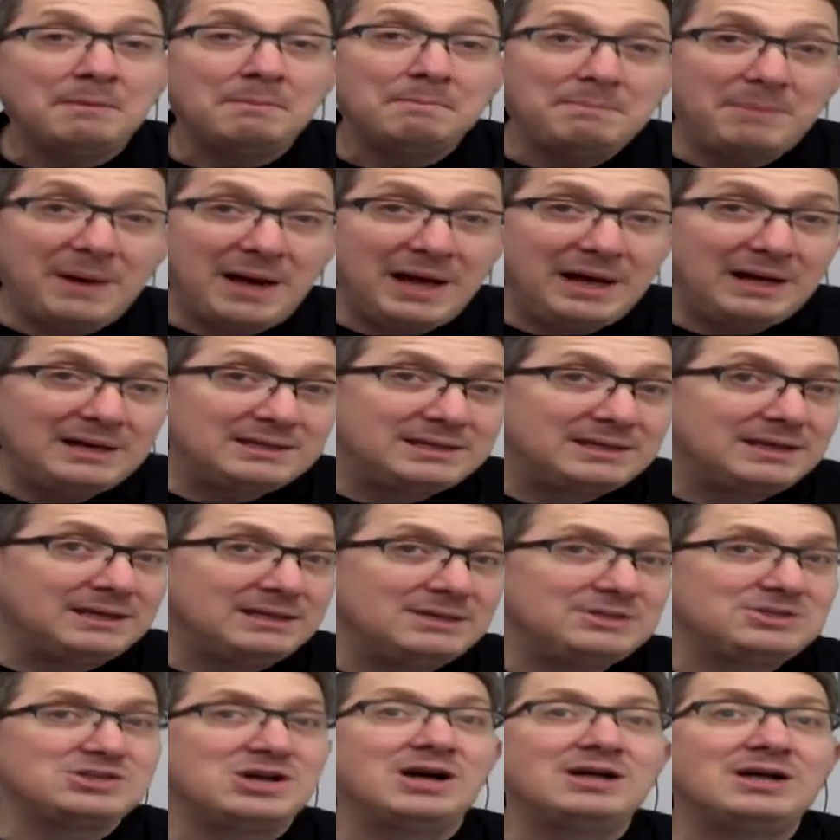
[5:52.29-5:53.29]

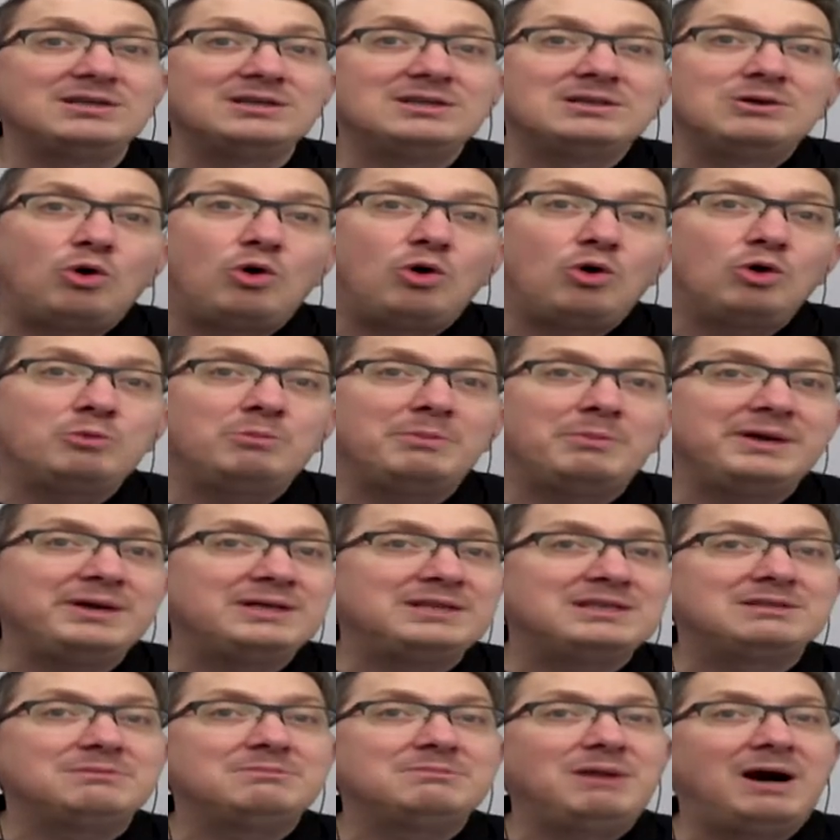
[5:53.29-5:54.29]
belki canlı olma
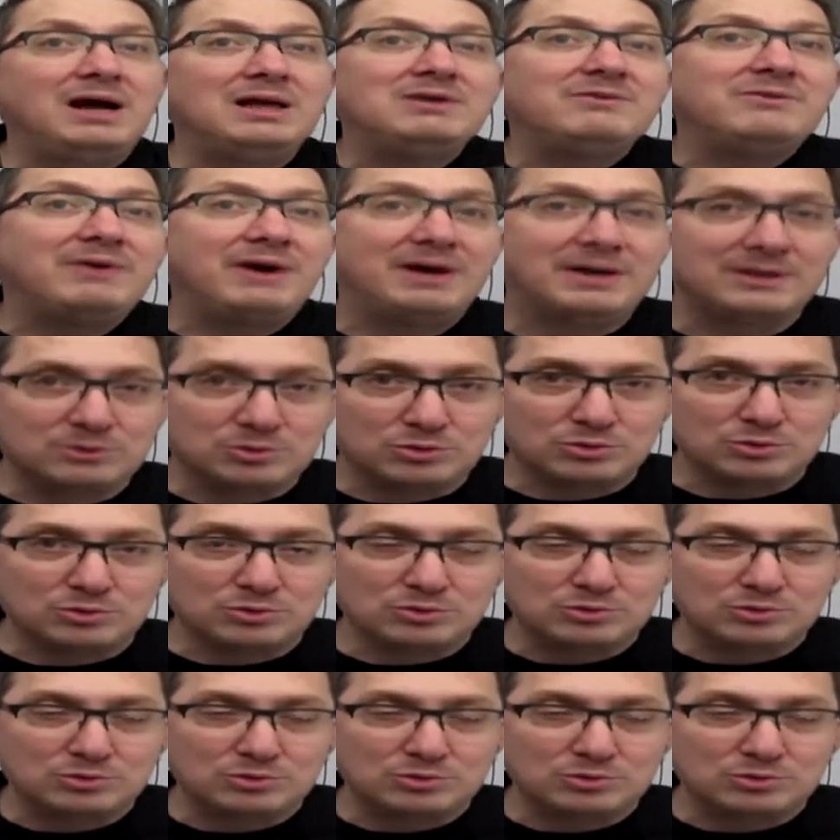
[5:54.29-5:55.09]
ihtimali var diyoruz.